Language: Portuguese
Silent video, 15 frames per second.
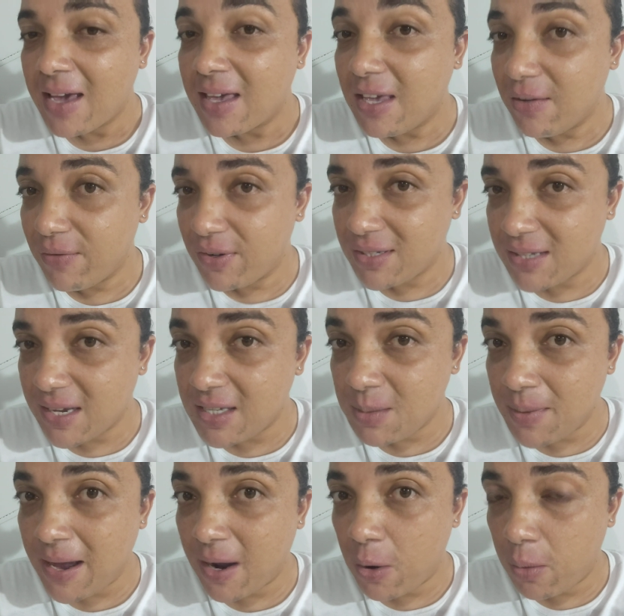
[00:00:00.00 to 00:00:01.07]
que vocês
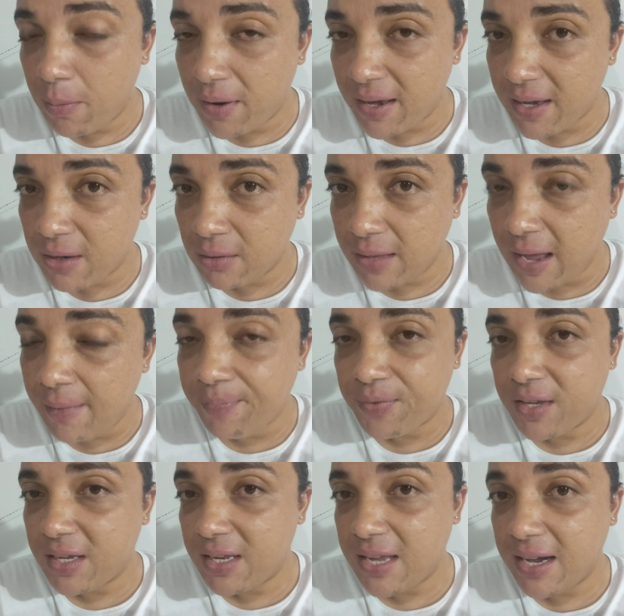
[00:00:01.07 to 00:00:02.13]
me acompanham, né?
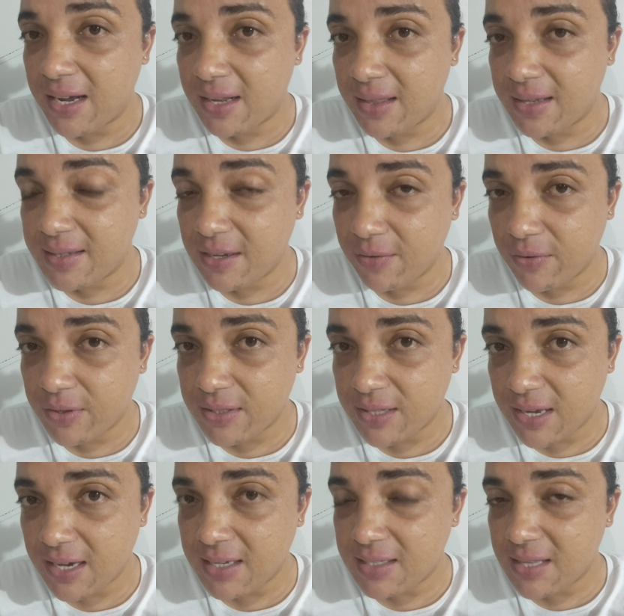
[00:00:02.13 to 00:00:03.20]
Queria agradecer
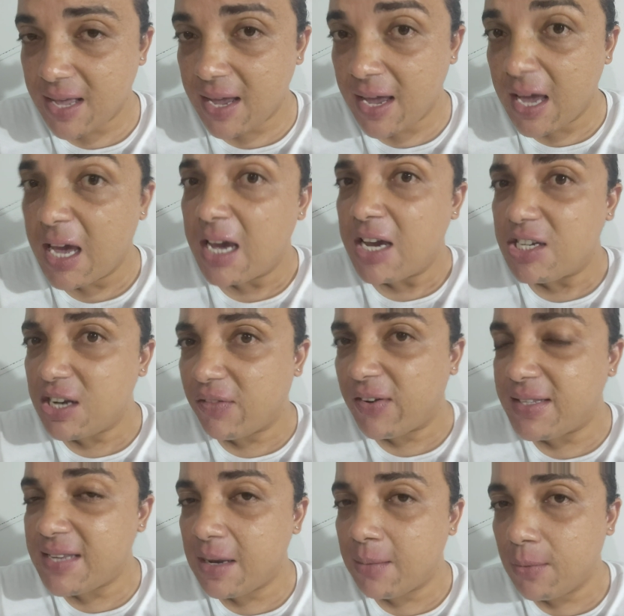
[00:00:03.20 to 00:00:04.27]
vocês, né? Já
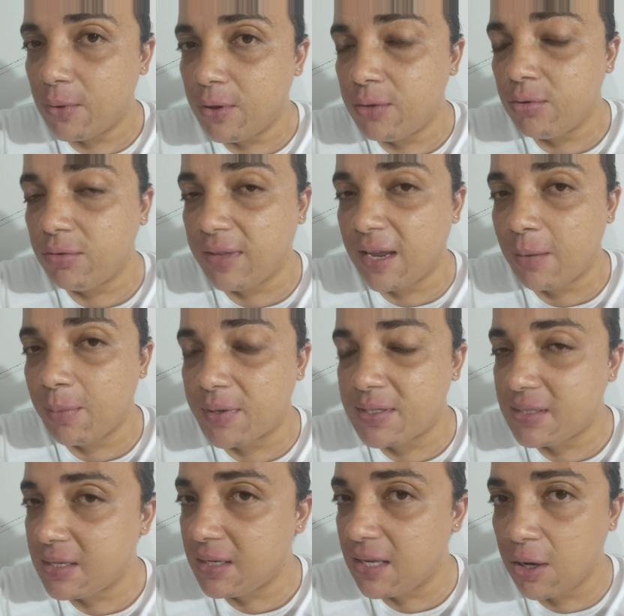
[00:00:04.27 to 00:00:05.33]
fazia muito tempo
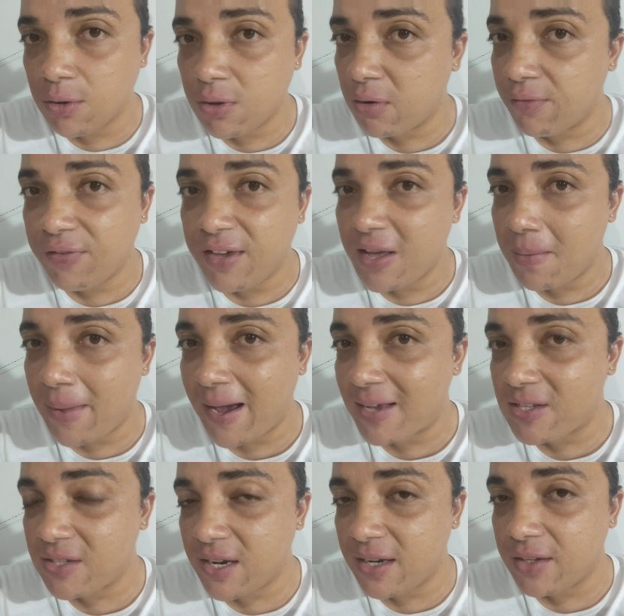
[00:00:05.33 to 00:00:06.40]
assim que eu não via
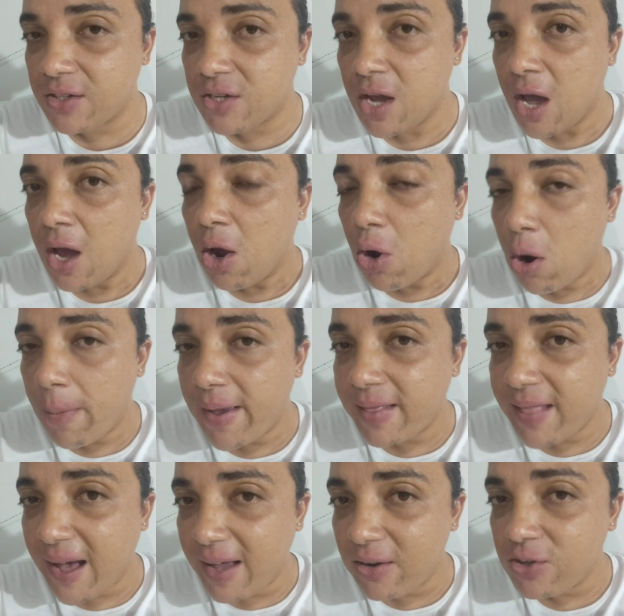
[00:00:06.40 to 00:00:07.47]
mais, gente.
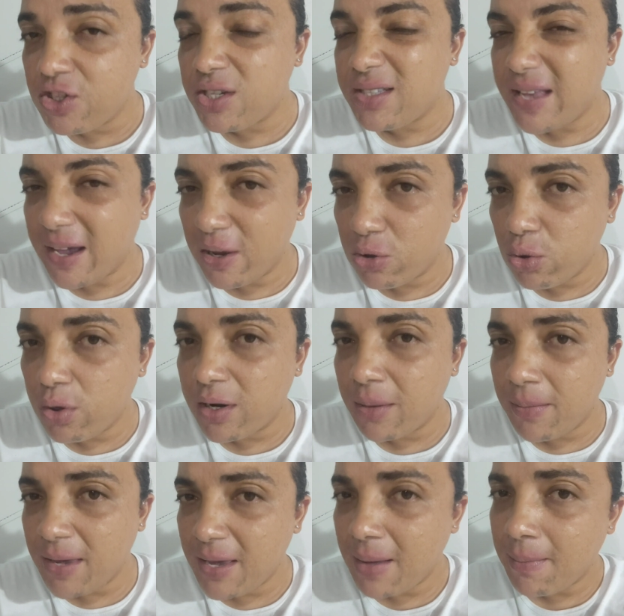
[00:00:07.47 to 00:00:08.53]
Comentário de seguidora
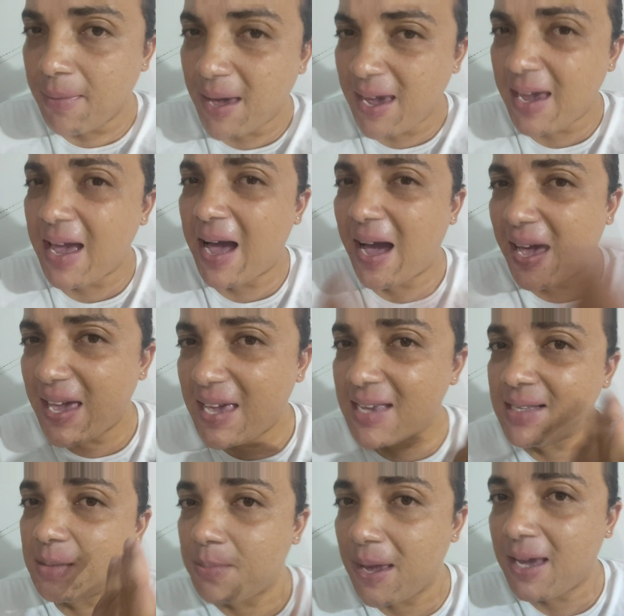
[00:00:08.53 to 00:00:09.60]
minha, bem
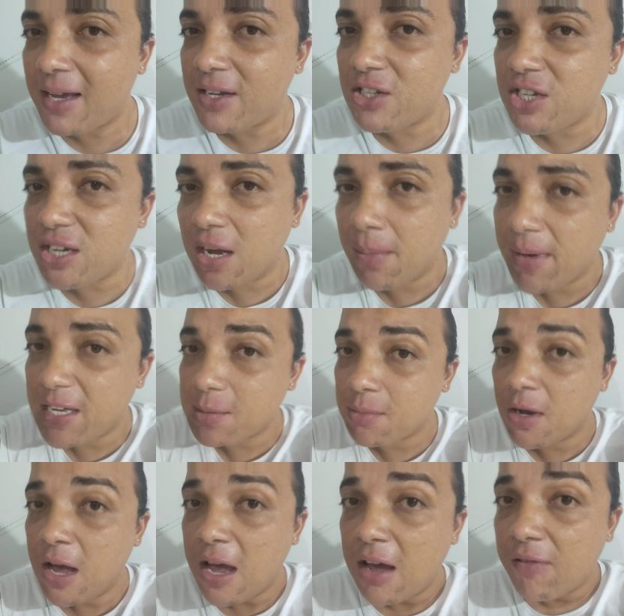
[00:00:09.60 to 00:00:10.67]
raiz, bem antiga
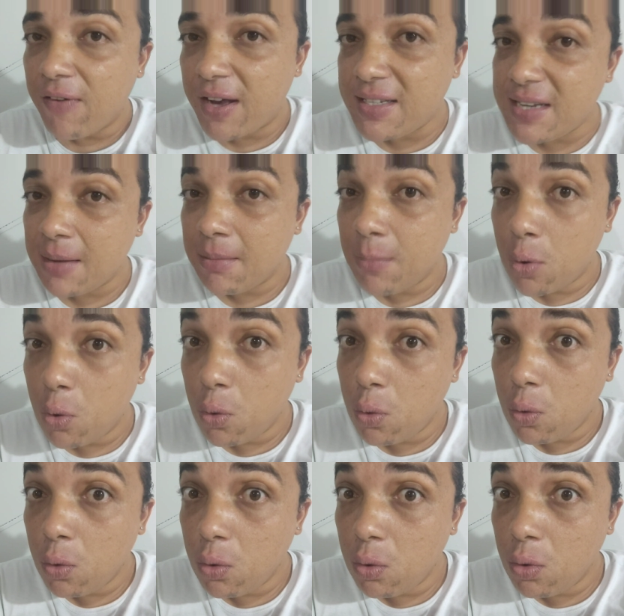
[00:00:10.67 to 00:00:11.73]
mesmo. Fazia
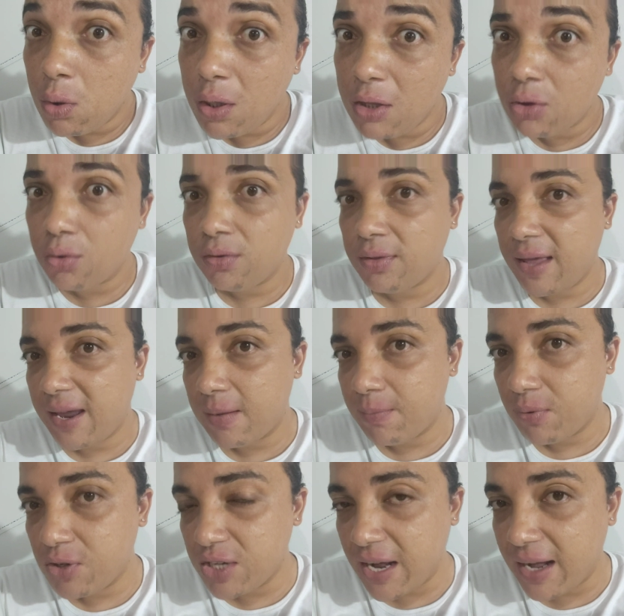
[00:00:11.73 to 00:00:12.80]
muito
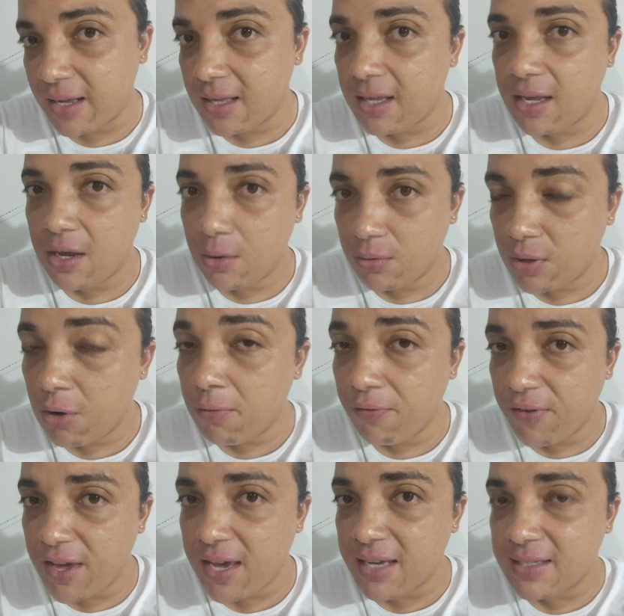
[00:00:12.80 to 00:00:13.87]
tempo já que eu não
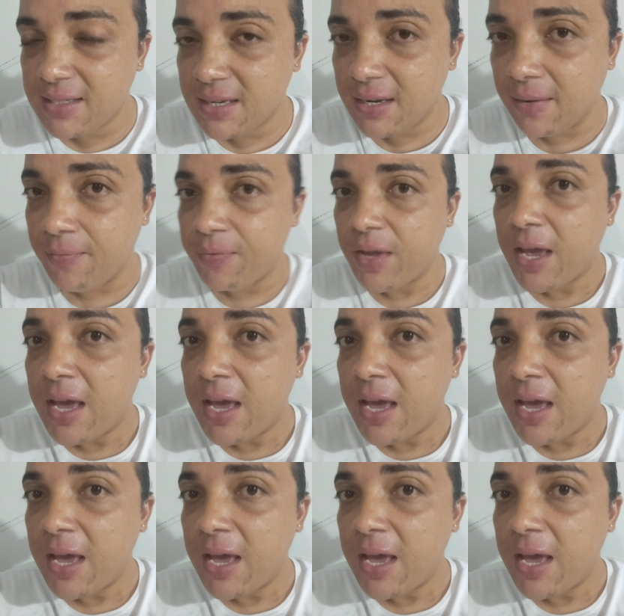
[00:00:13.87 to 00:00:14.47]
via, assim.